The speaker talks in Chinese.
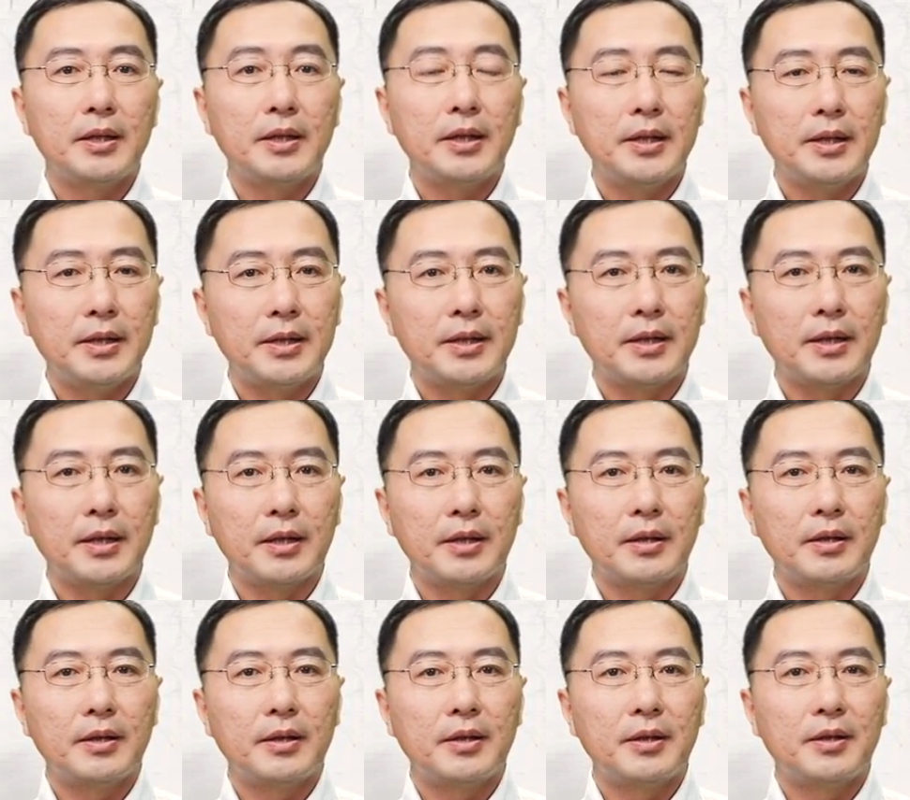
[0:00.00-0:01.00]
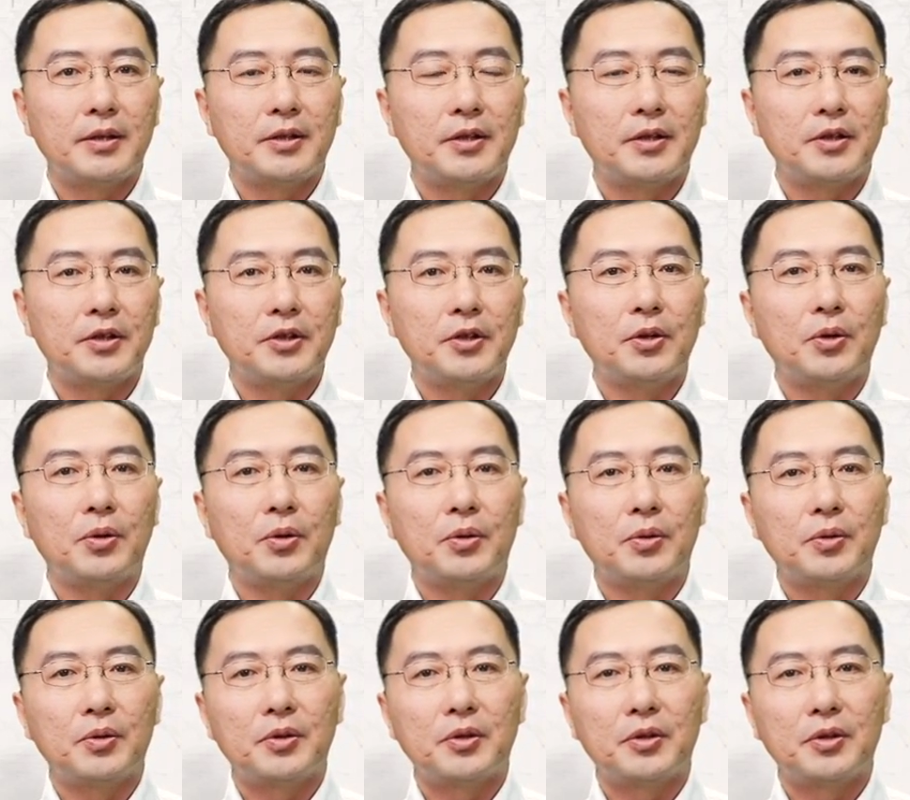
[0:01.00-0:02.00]
因此只有
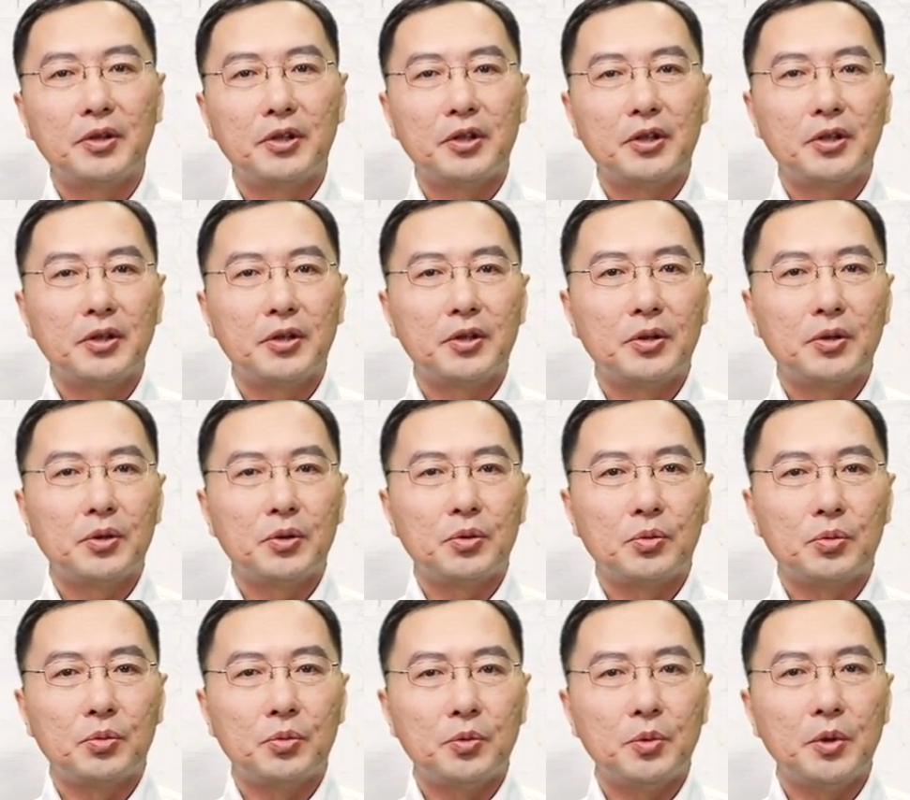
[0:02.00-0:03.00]
族